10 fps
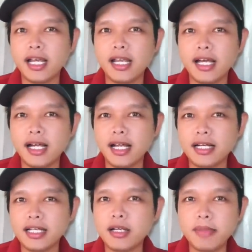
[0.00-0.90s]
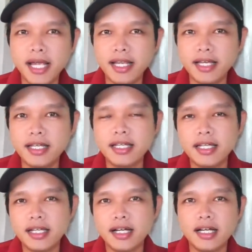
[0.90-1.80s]
là khẳng định hôm nay nè
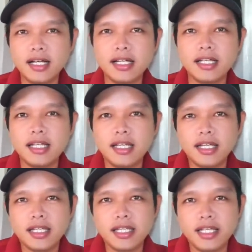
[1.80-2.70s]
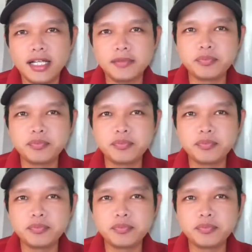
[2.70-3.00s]
đó. Thì